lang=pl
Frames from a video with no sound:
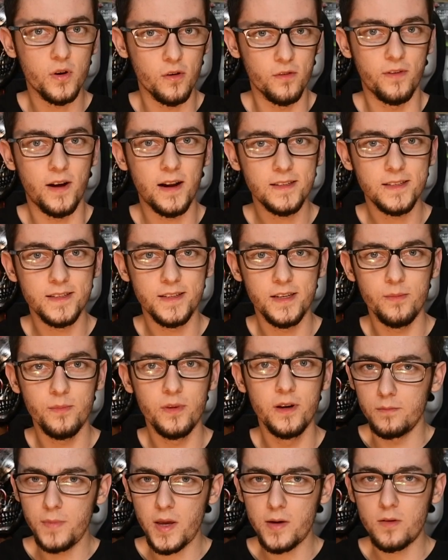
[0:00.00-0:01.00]
Kowalskim.
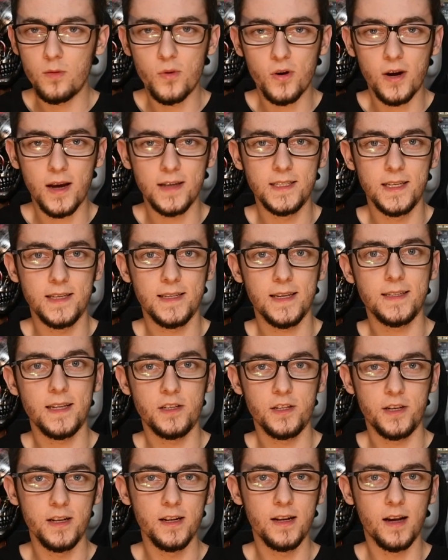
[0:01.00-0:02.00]
Miałem okazję
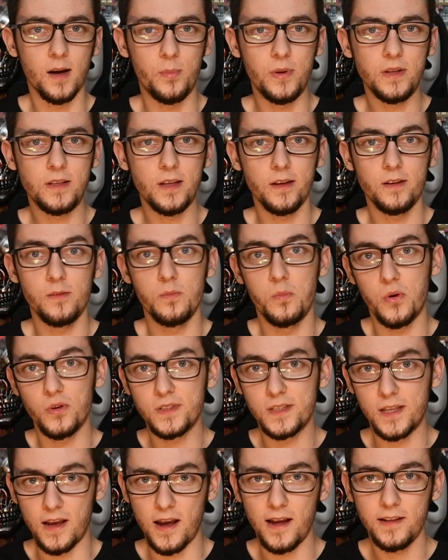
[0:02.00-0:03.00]
zadać kilka pytań po
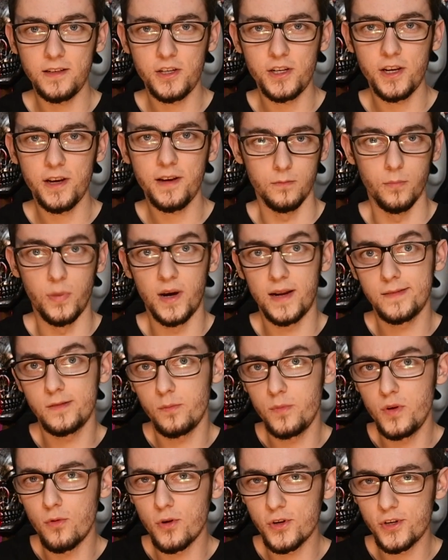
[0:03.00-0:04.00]
seansie. Bardzo
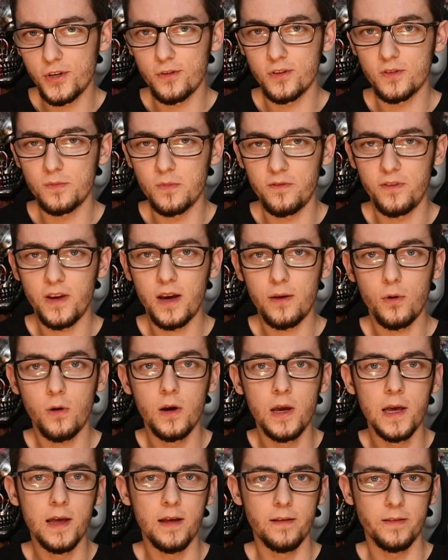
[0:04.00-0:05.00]
miło się rozmawiało.
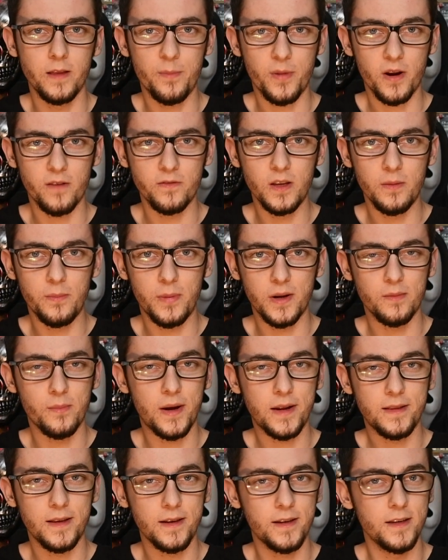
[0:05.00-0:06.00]
Naprawdę pan
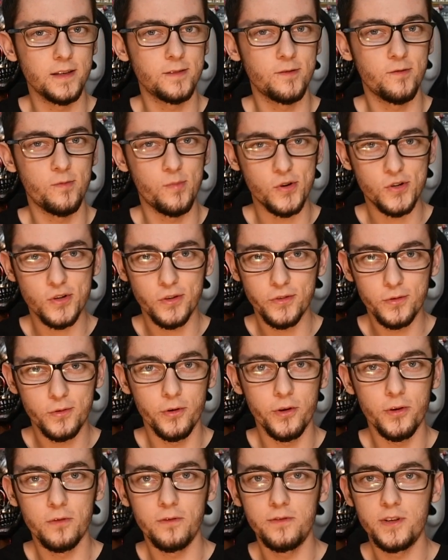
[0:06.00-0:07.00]
Bartek jest w porządku
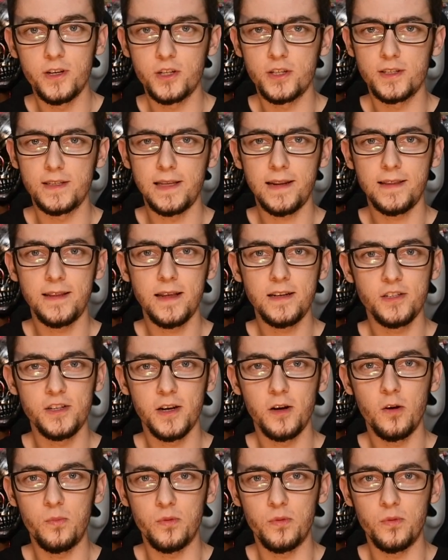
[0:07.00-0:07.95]
i również serdecznie go